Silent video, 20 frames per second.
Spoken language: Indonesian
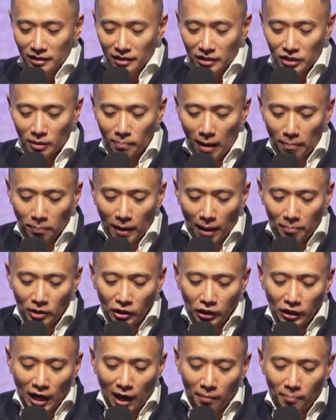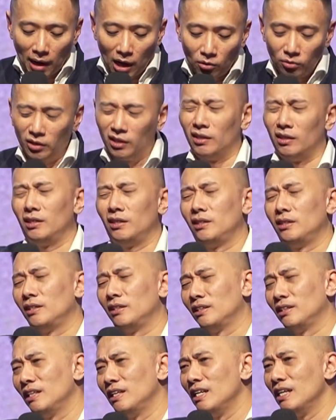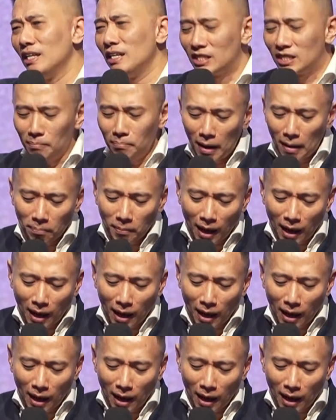Sebab kami tidak mau eh, sebab